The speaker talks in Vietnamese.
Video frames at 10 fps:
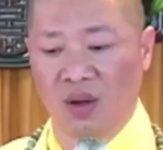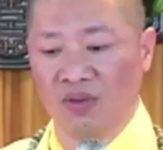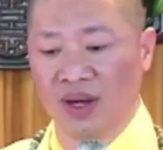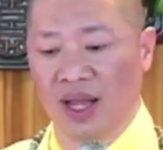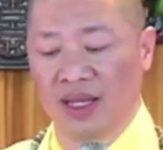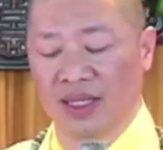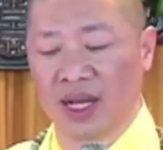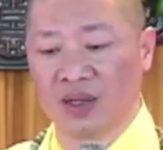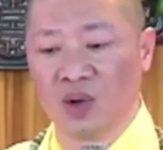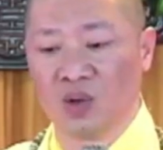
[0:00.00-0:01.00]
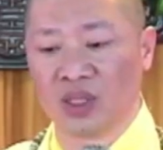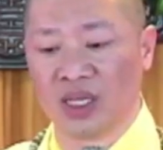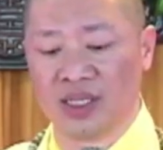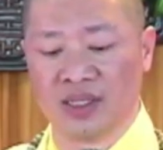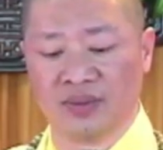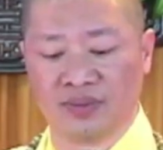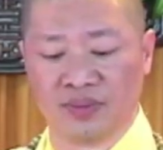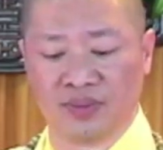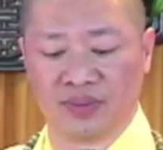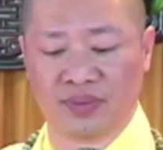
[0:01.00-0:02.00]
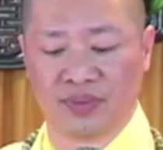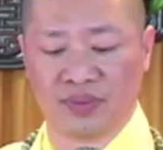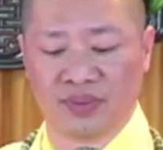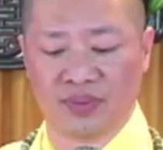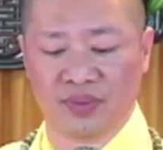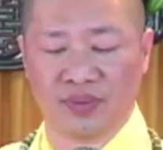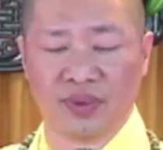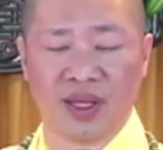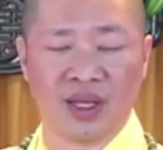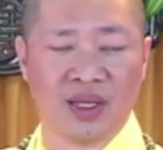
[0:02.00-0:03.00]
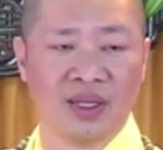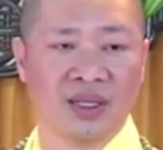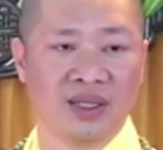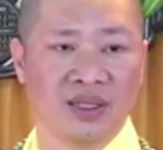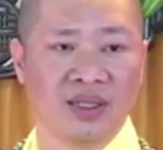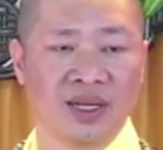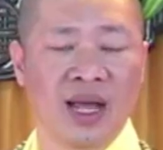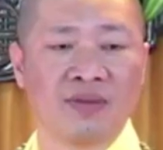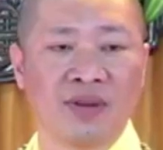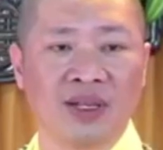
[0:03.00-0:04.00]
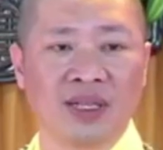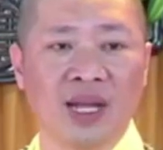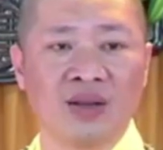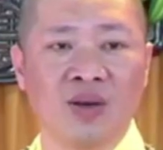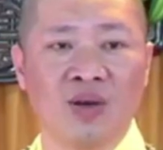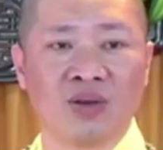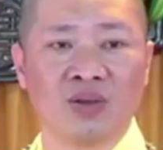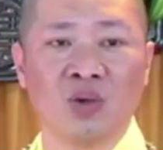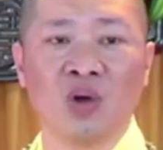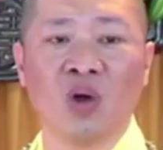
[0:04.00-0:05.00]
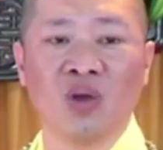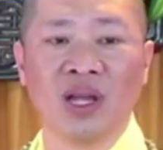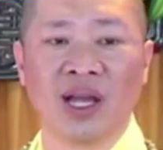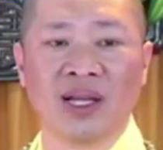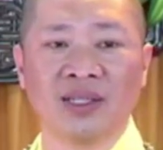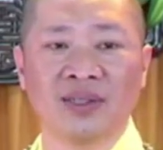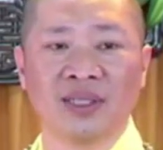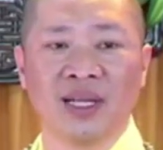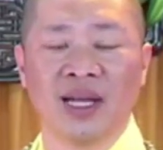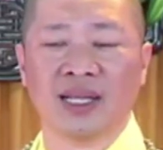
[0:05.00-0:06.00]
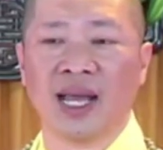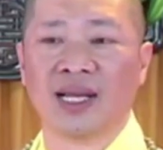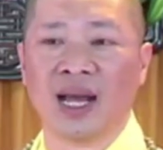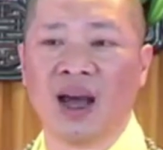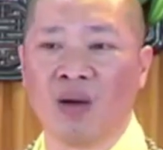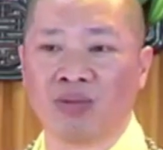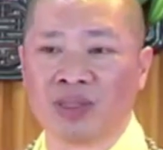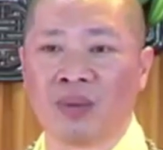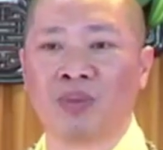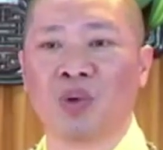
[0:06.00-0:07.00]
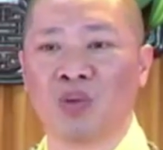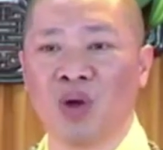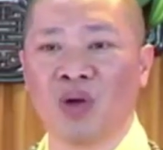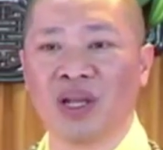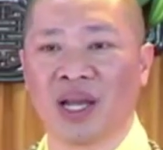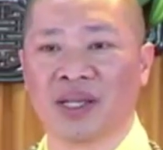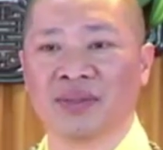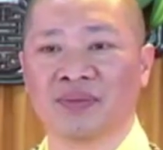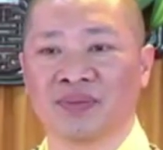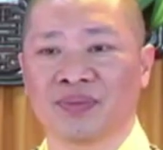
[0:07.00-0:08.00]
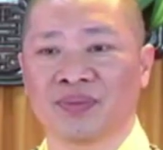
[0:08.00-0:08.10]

Đối với lại các đô thị thì đa phần các con luôn hối hả, ngay cả học tập cũng hối hả.